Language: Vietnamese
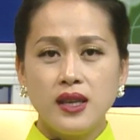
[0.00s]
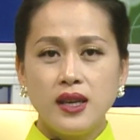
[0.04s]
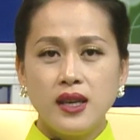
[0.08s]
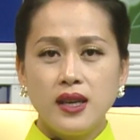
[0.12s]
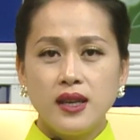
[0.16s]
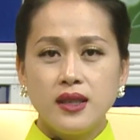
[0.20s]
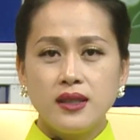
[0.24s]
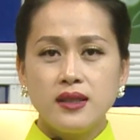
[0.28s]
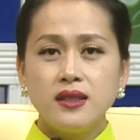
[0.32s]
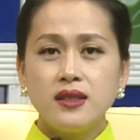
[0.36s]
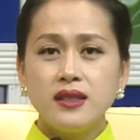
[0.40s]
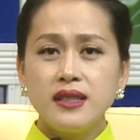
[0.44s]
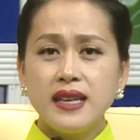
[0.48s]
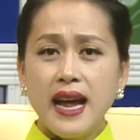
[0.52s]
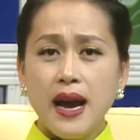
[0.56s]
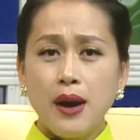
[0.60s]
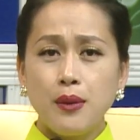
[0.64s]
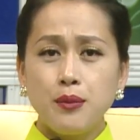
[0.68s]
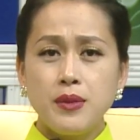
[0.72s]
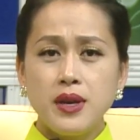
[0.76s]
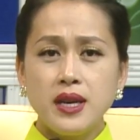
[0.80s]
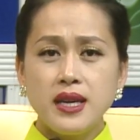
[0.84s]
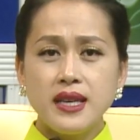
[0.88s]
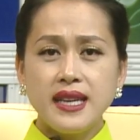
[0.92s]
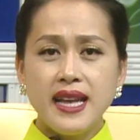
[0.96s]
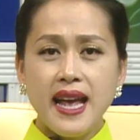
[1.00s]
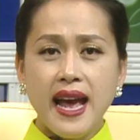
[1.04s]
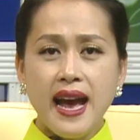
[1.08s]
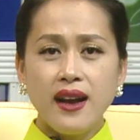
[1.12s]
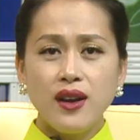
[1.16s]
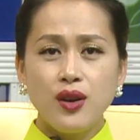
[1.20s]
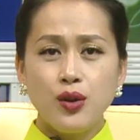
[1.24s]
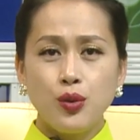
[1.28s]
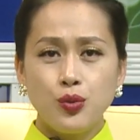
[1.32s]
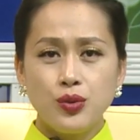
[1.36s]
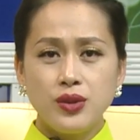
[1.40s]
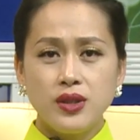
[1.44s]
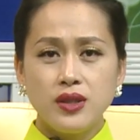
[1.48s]
Đứa nào biến nhát
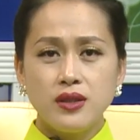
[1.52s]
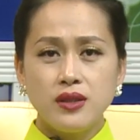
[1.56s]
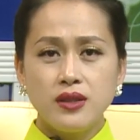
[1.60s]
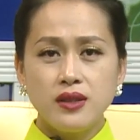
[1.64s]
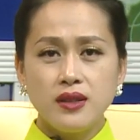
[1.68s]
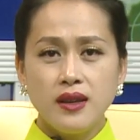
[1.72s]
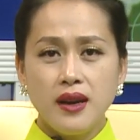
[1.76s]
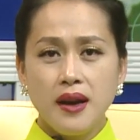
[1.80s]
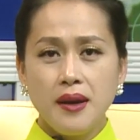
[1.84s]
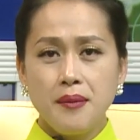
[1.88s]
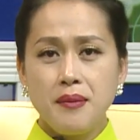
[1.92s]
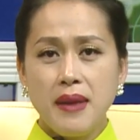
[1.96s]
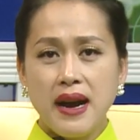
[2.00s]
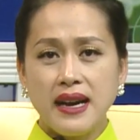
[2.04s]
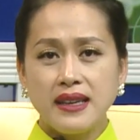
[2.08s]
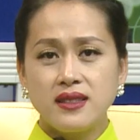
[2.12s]
ngủ nướng, mặt